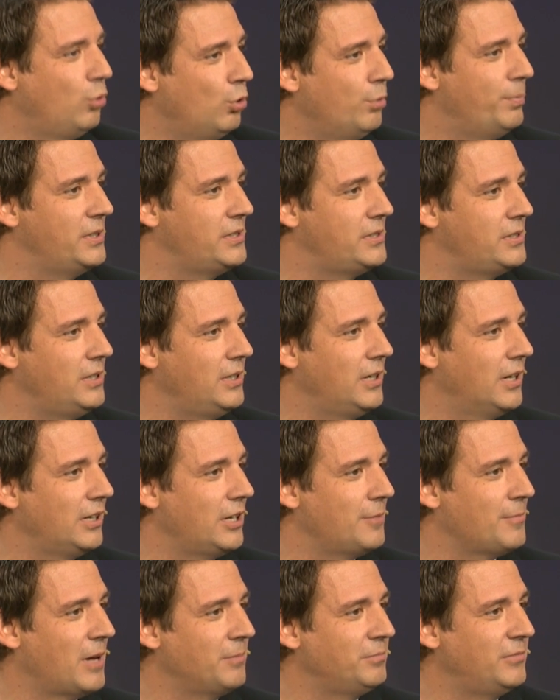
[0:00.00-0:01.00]
Doublesieger,
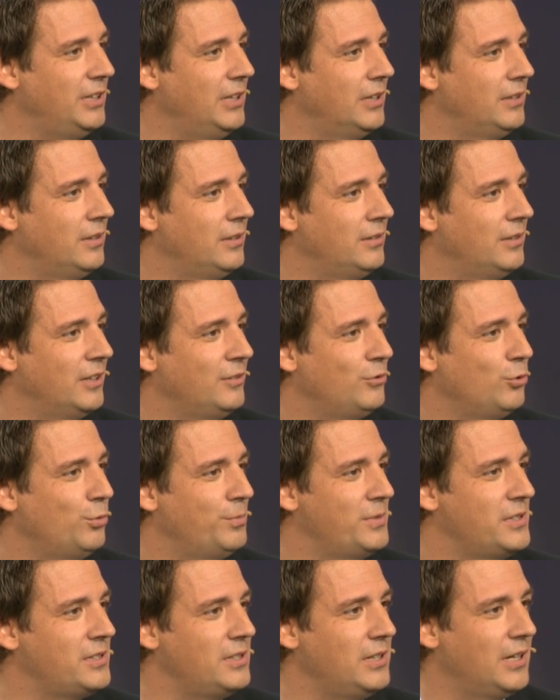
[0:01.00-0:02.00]
dem amtierenden äh,
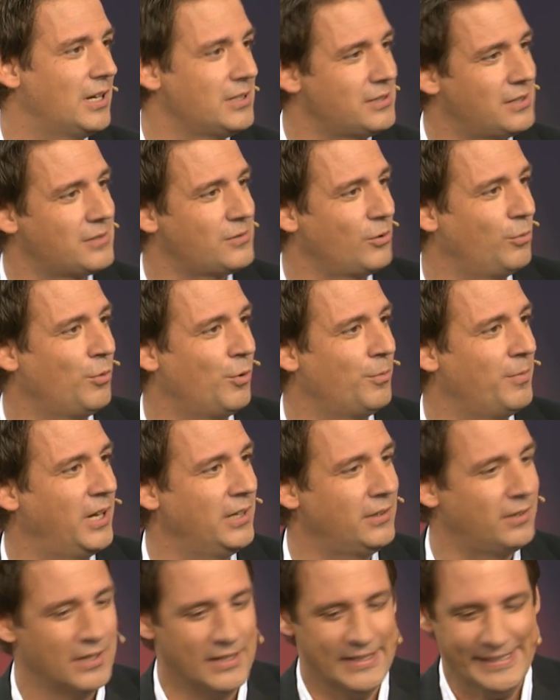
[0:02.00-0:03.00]
Doublesieger. Ist das so ein
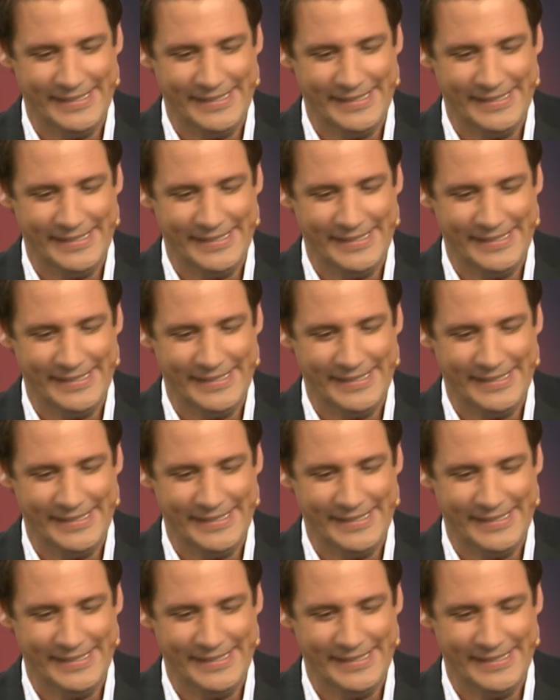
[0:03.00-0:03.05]
Moment,